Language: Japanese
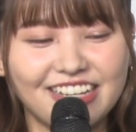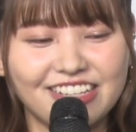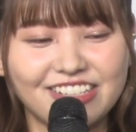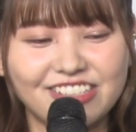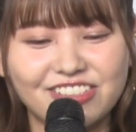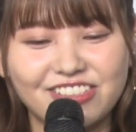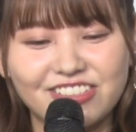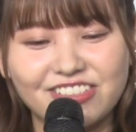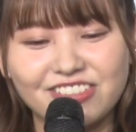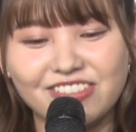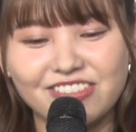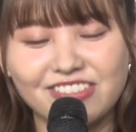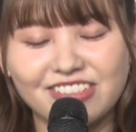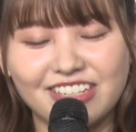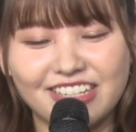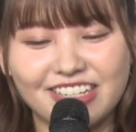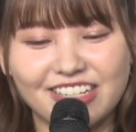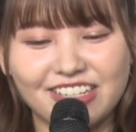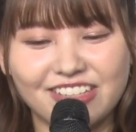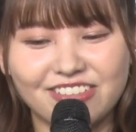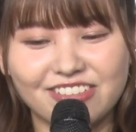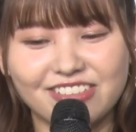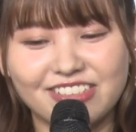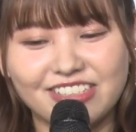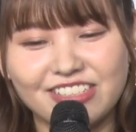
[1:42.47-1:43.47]
10
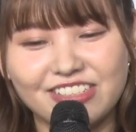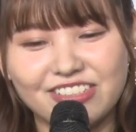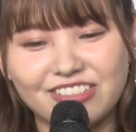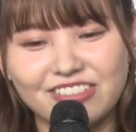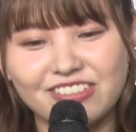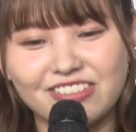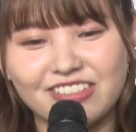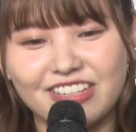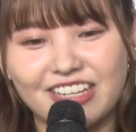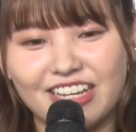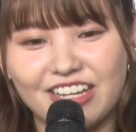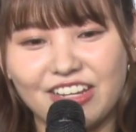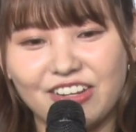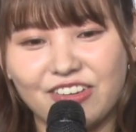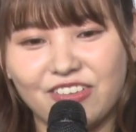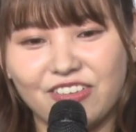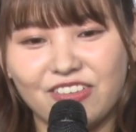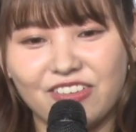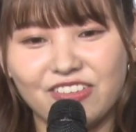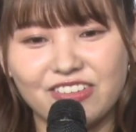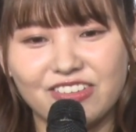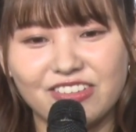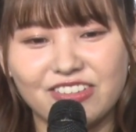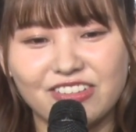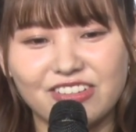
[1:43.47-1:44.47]
代と20代
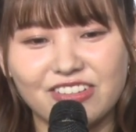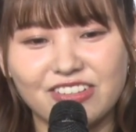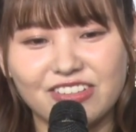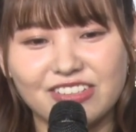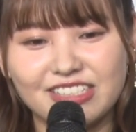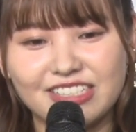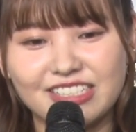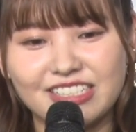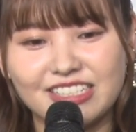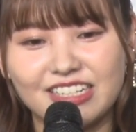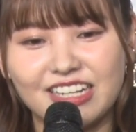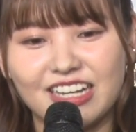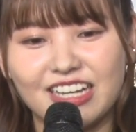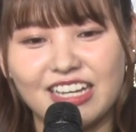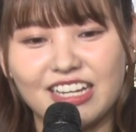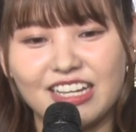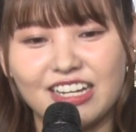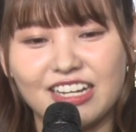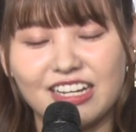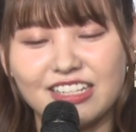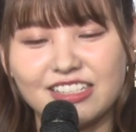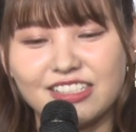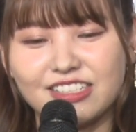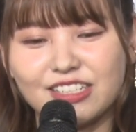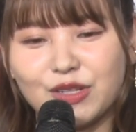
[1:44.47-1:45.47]
の違い
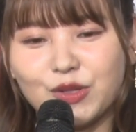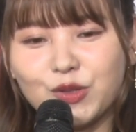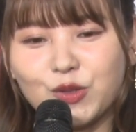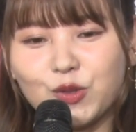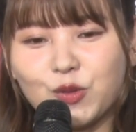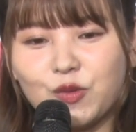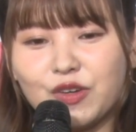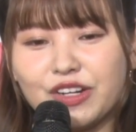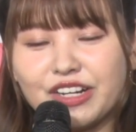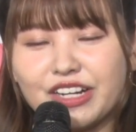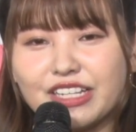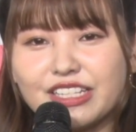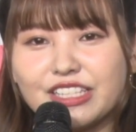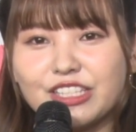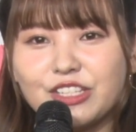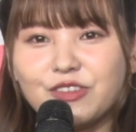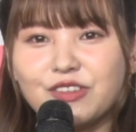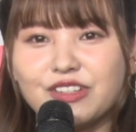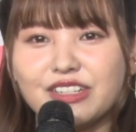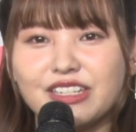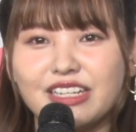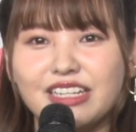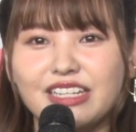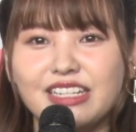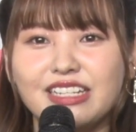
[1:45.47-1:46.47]
がちゃんと分かって
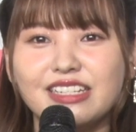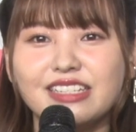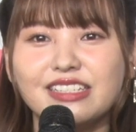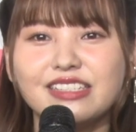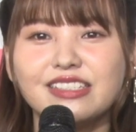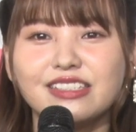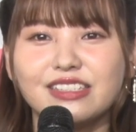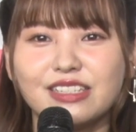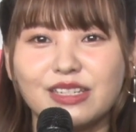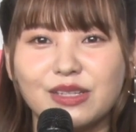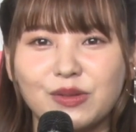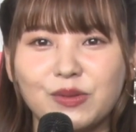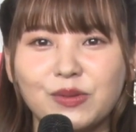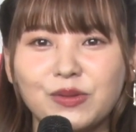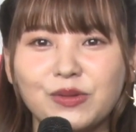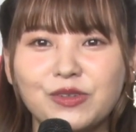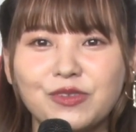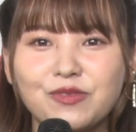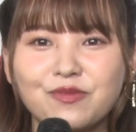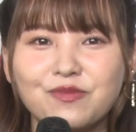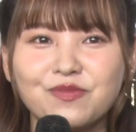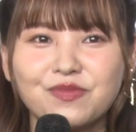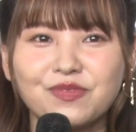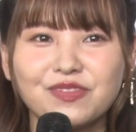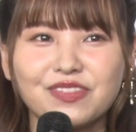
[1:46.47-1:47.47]
はないんですけど
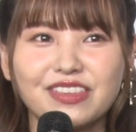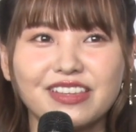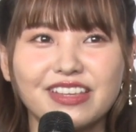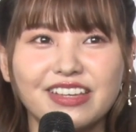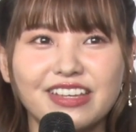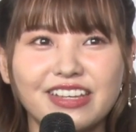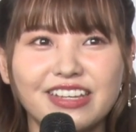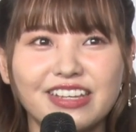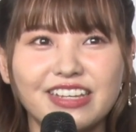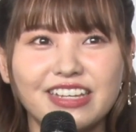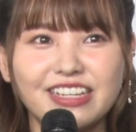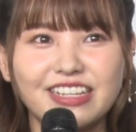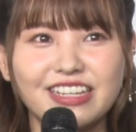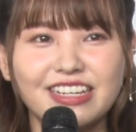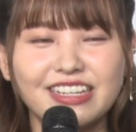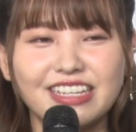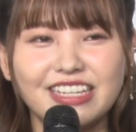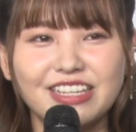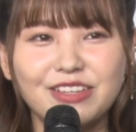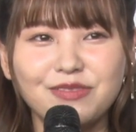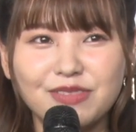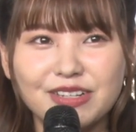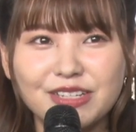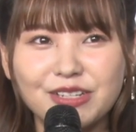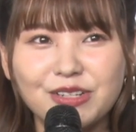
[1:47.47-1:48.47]

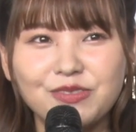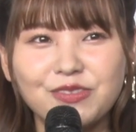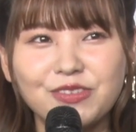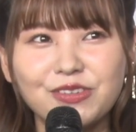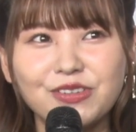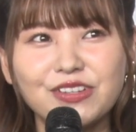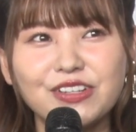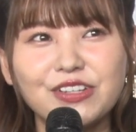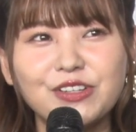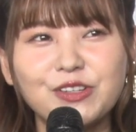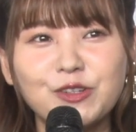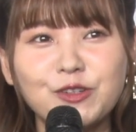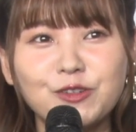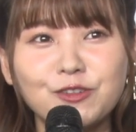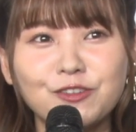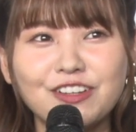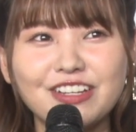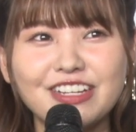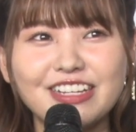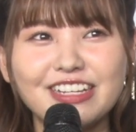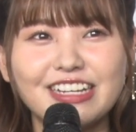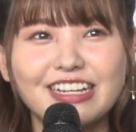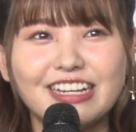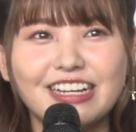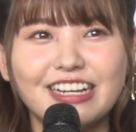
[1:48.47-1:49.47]
今の目標
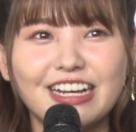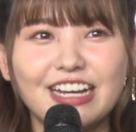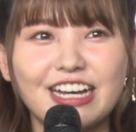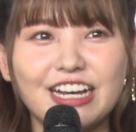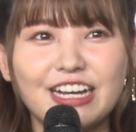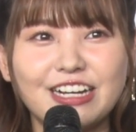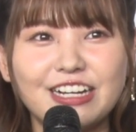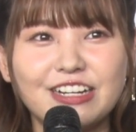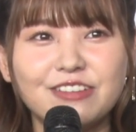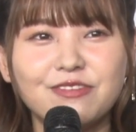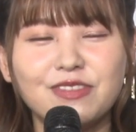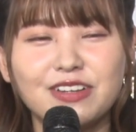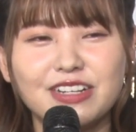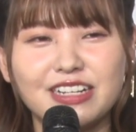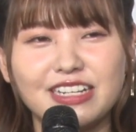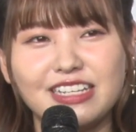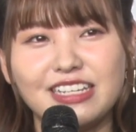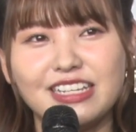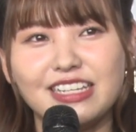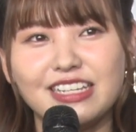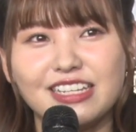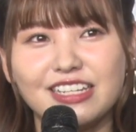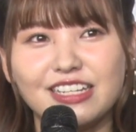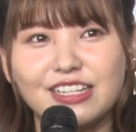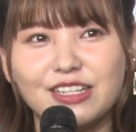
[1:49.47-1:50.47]
はあんま
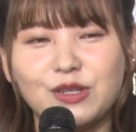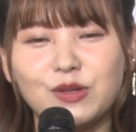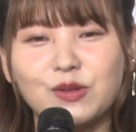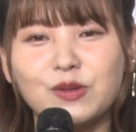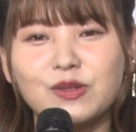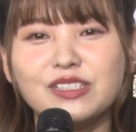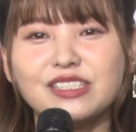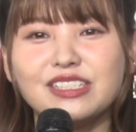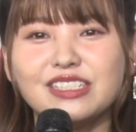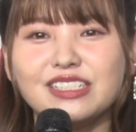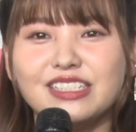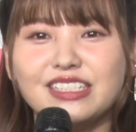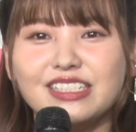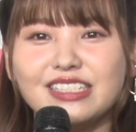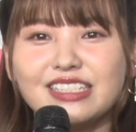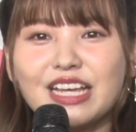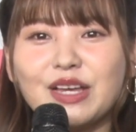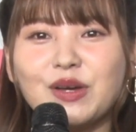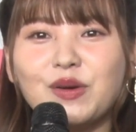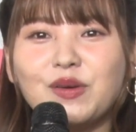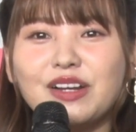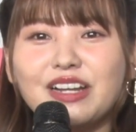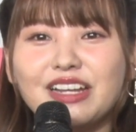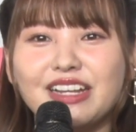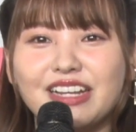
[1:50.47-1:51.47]
り両親に
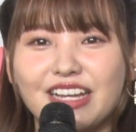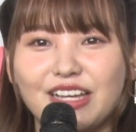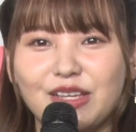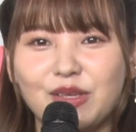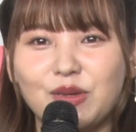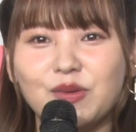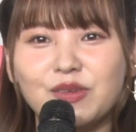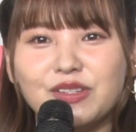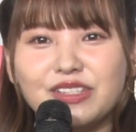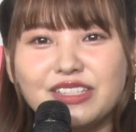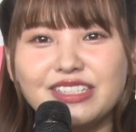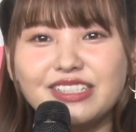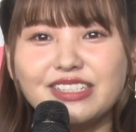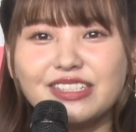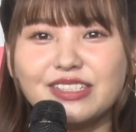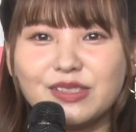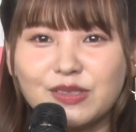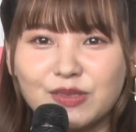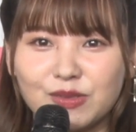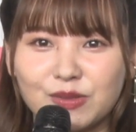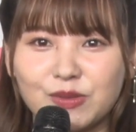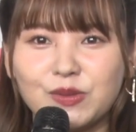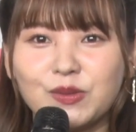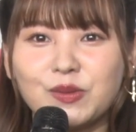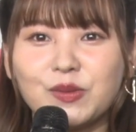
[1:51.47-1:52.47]
頼らないように
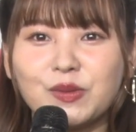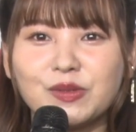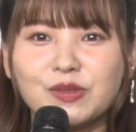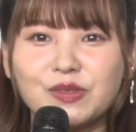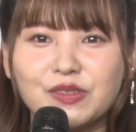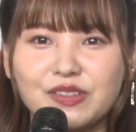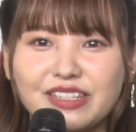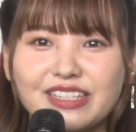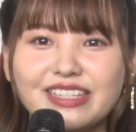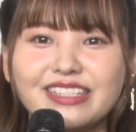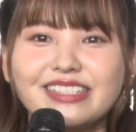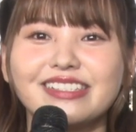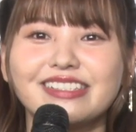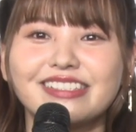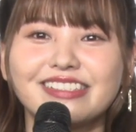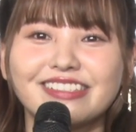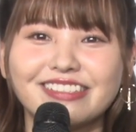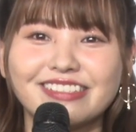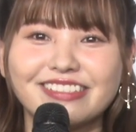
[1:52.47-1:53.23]
することです